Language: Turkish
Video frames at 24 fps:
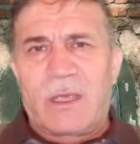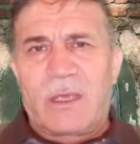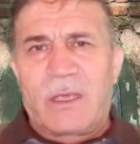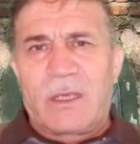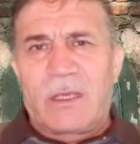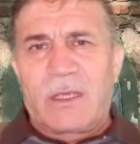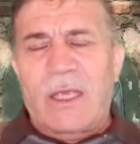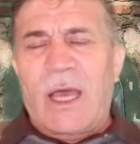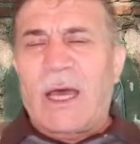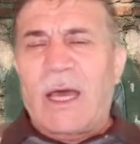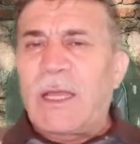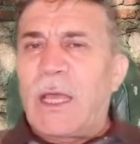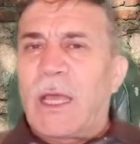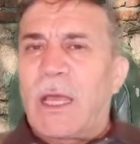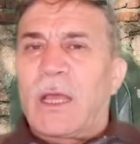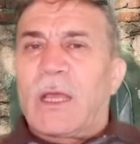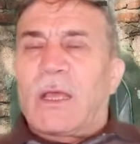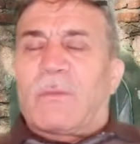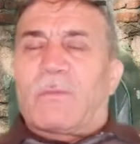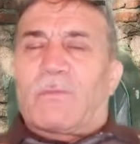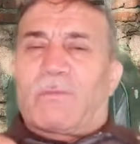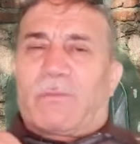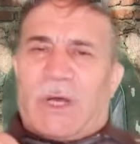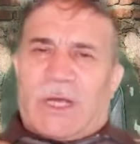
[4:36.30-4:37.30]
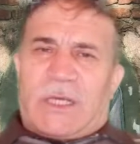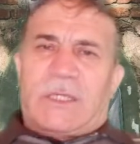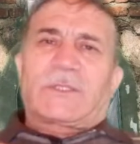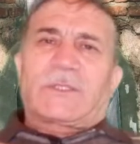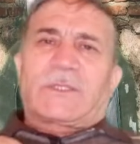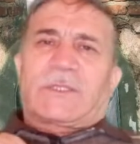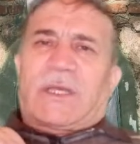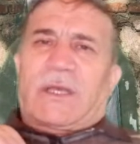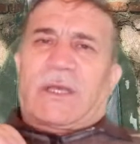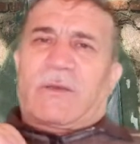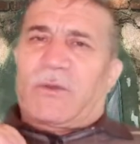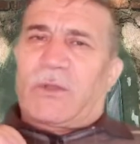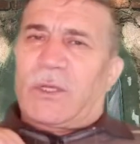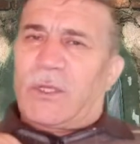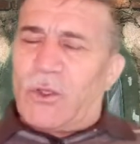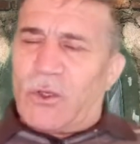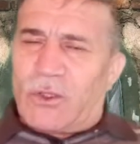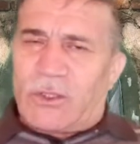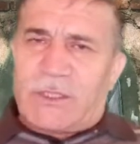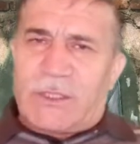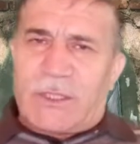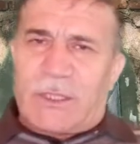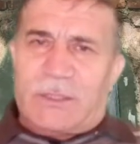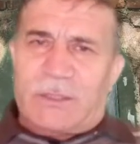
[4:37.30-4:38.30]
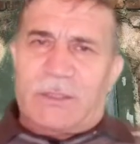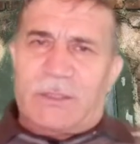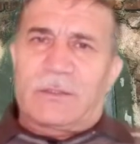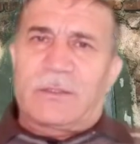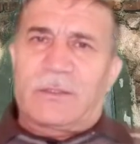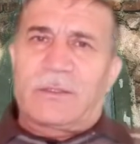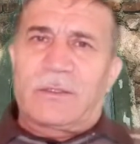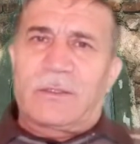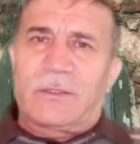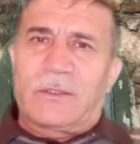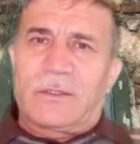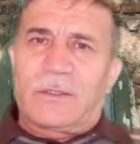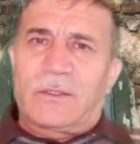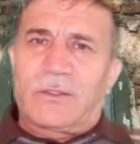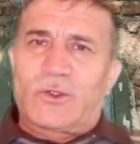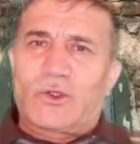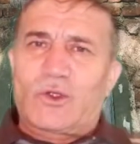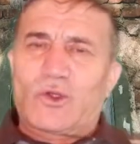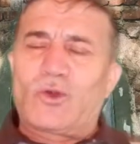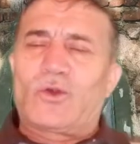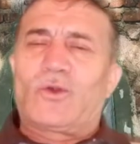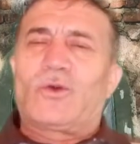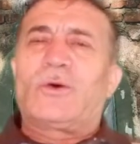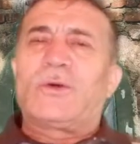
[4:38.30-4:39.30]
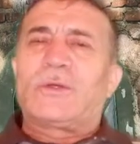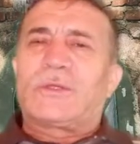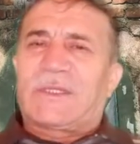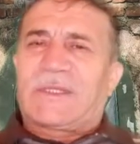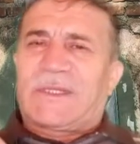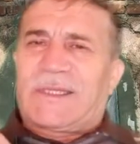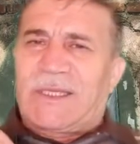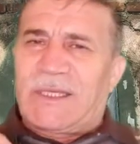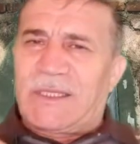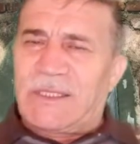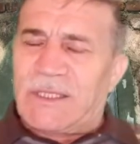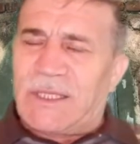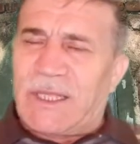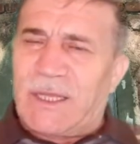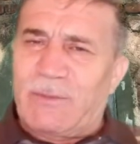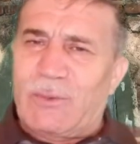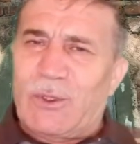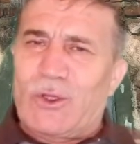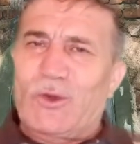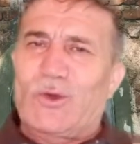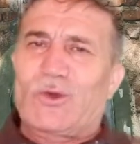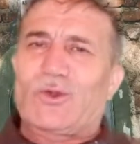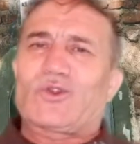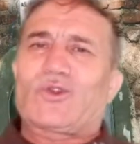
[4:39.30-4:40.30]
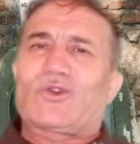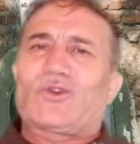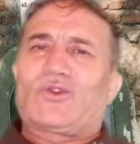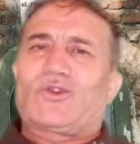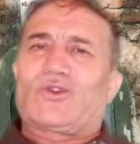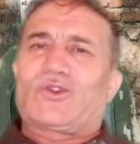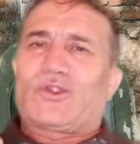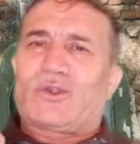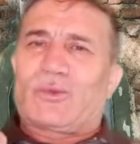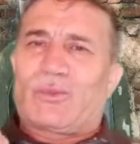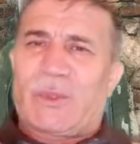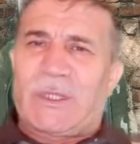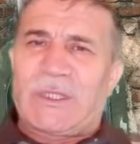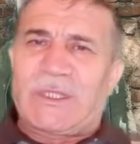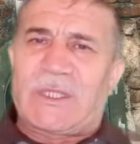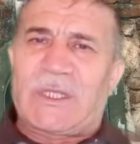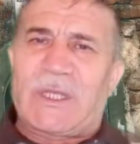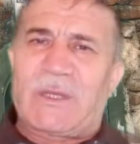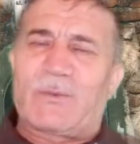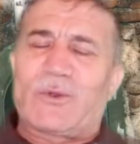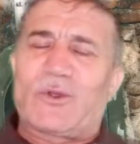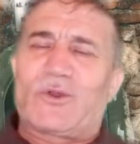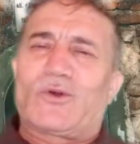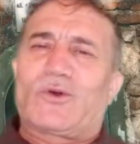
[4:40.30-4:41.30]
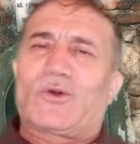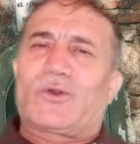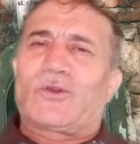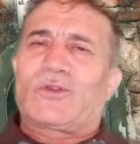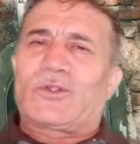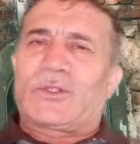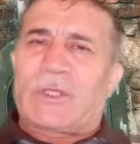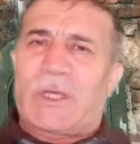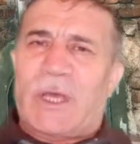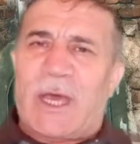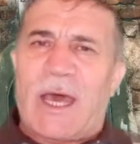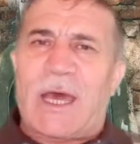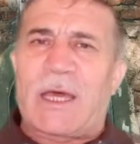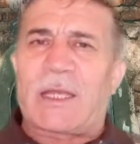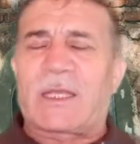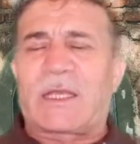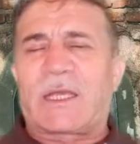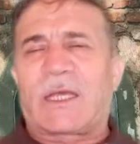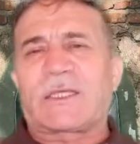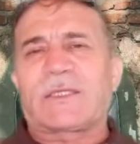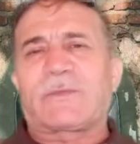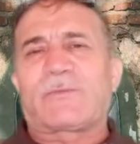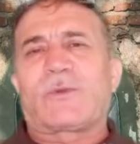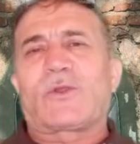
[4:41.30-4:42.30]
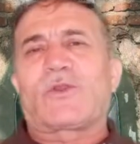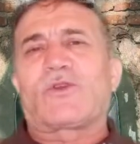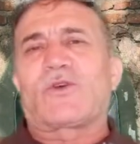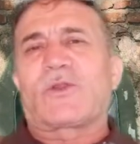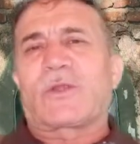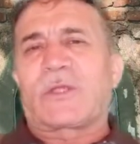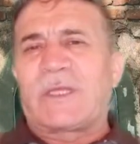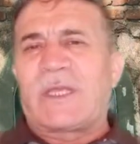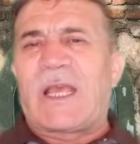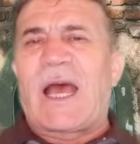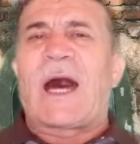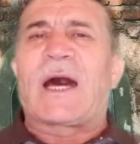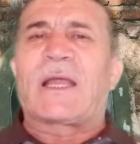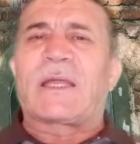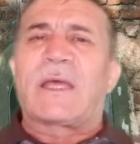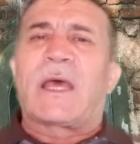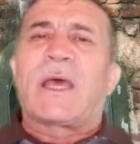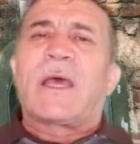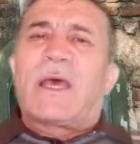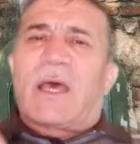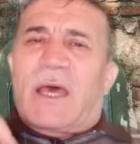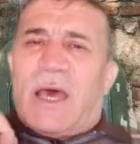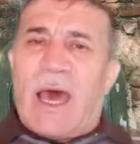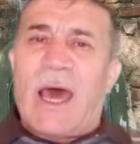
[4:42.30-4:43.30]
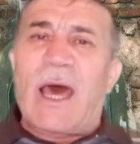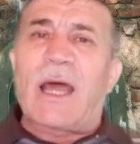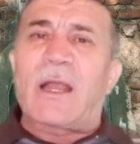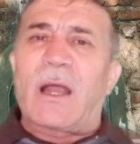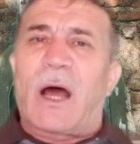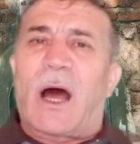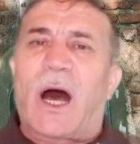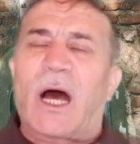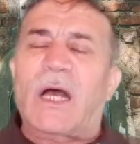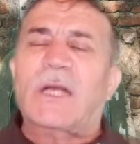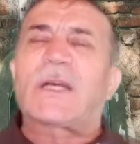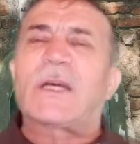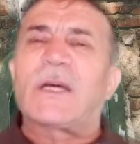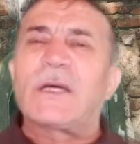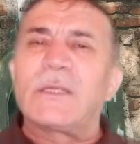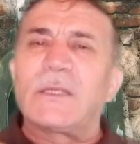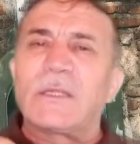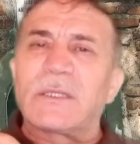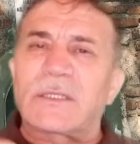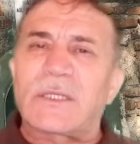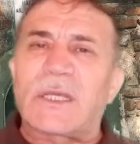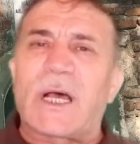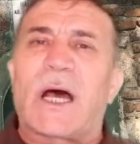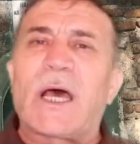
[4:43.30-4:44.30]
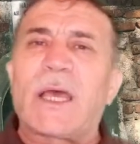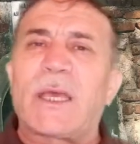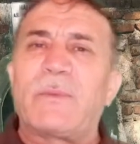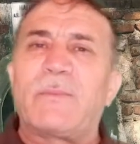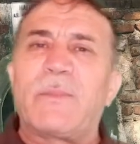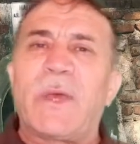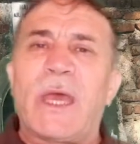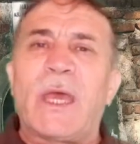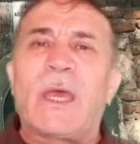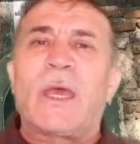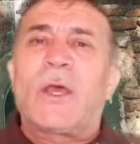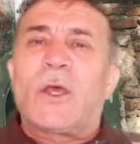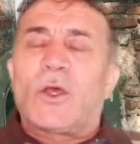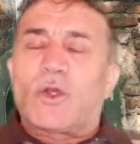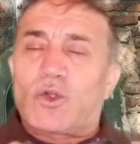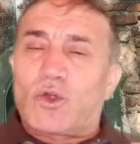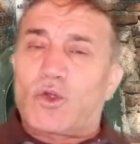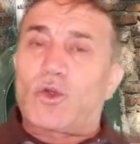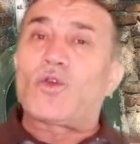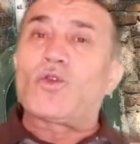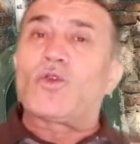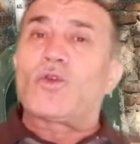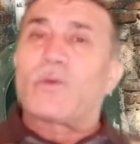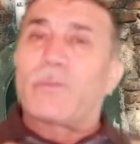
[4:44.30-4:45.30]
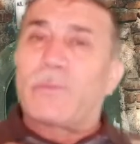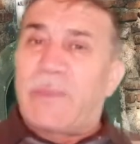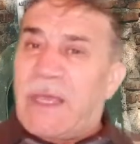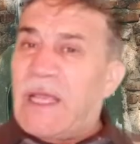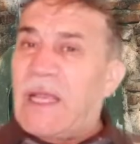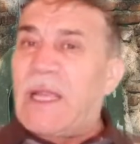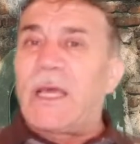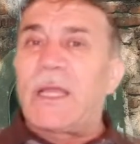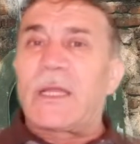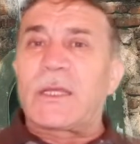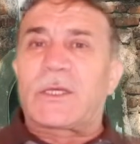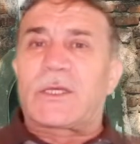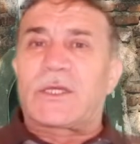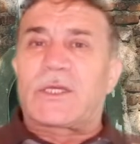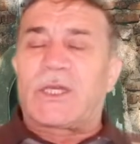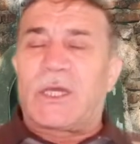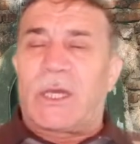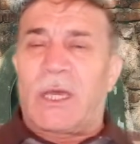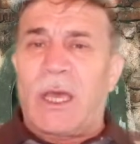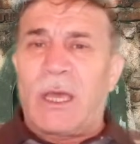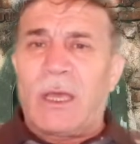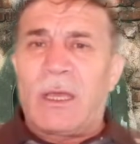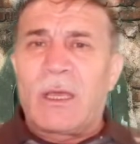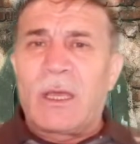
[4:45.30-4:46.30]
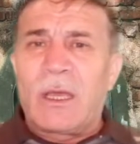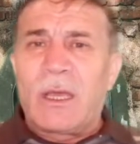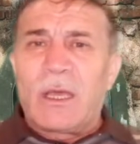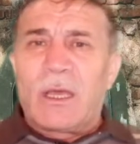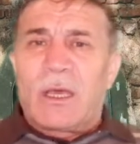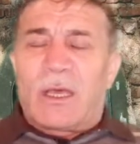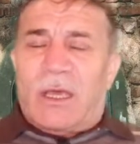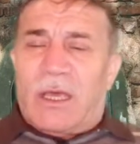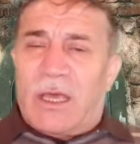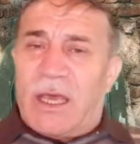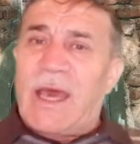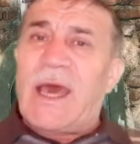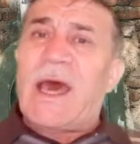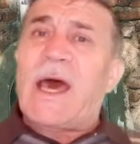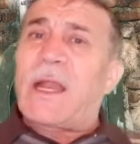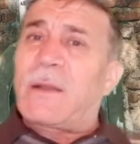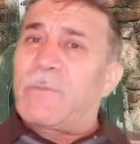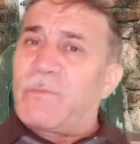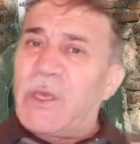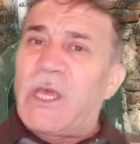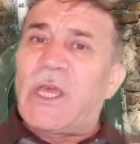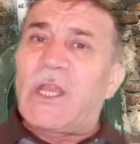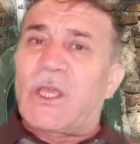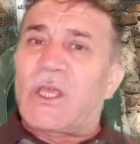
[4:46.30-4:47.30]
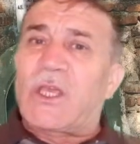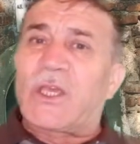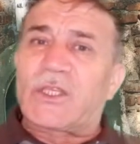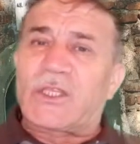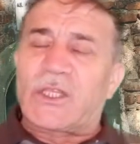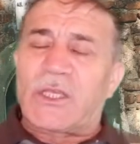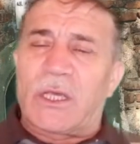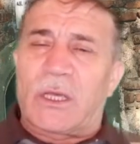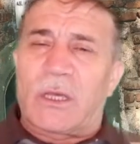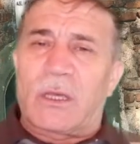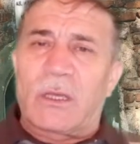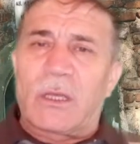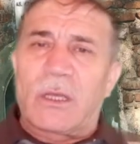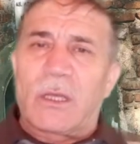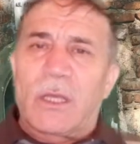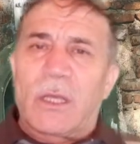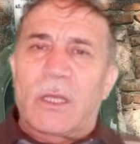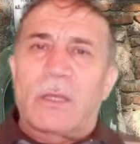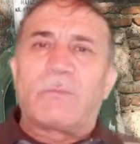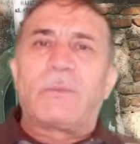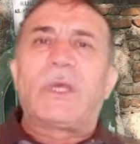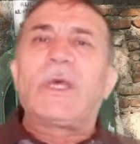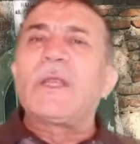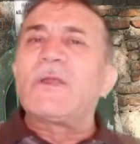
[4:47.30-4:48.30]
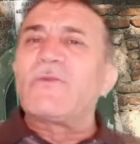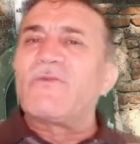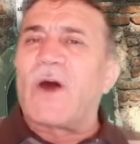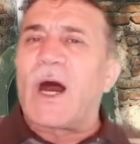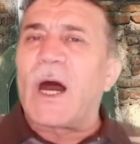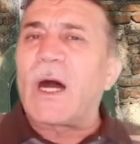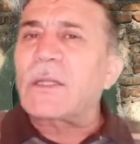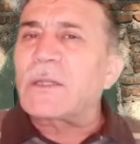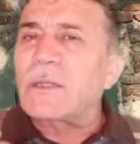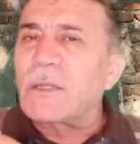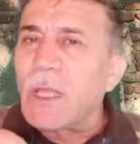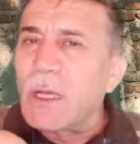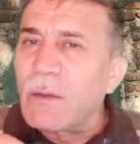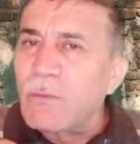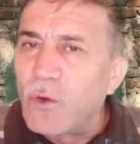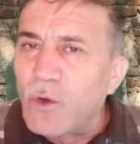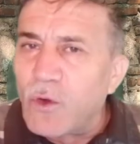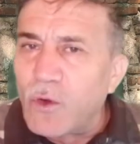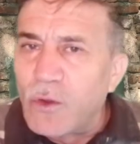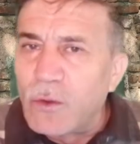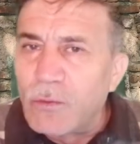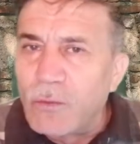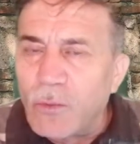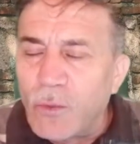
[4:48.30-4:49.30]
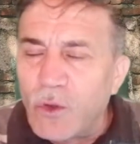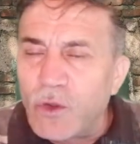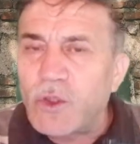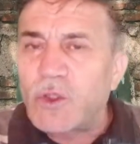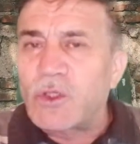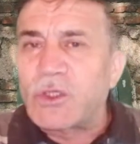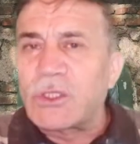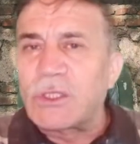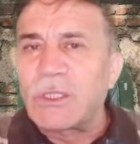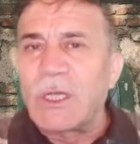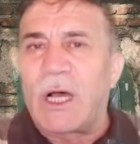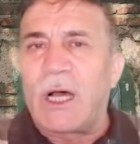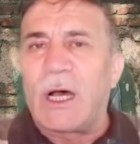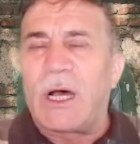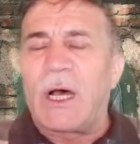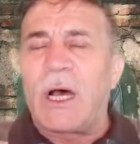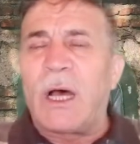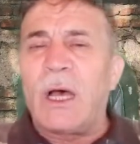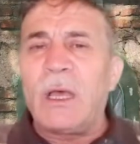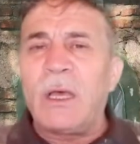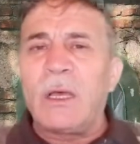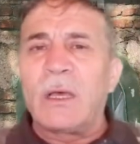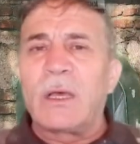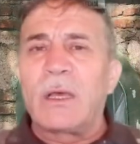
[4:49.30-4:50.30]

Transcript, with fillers: Yani bakın sevgili dostlar, şunu siz de biliyorsunuz, biz de biliyoruz, herkes biliyor. Yani her akıl sahibi şunu bilir ki eğer bir kişi bir vaatle bulunmuşsa